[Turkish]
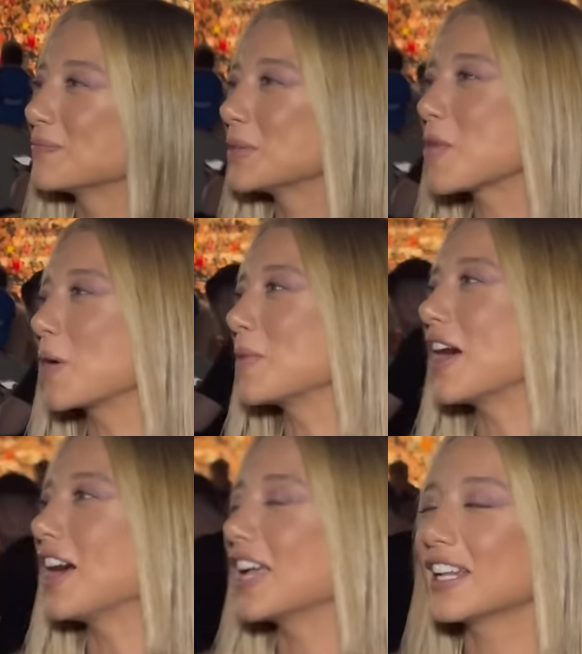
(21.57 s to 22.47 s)
bilmiyorum
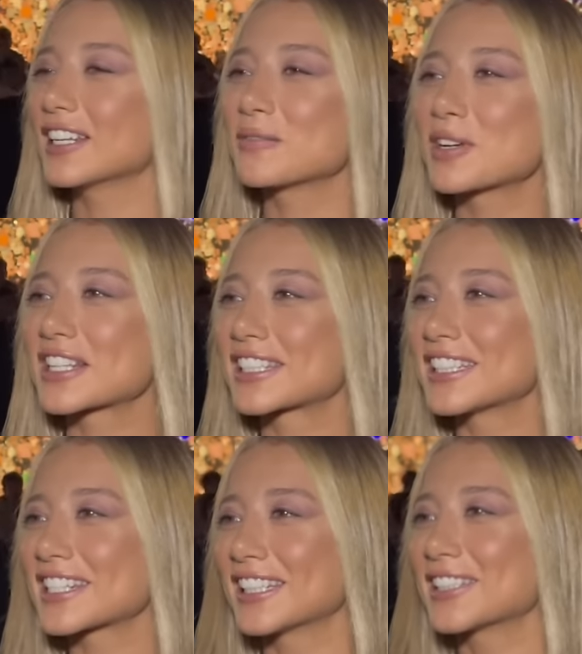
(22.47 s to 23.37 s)
ya hayallerim
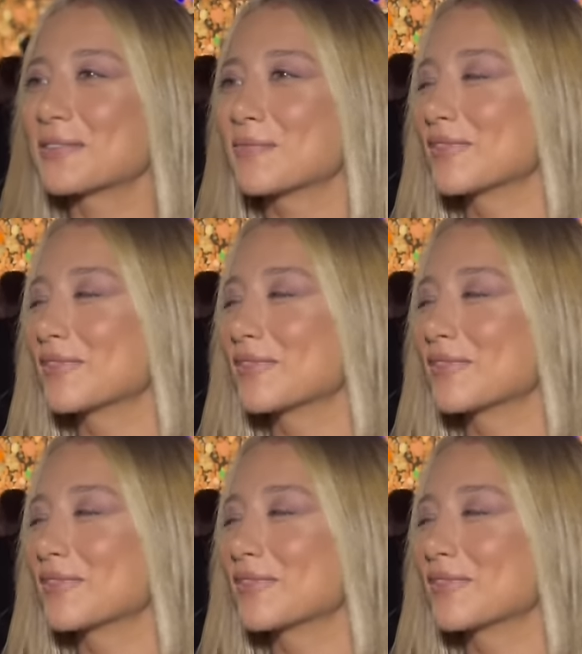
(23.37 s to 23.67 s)
arasında sanırım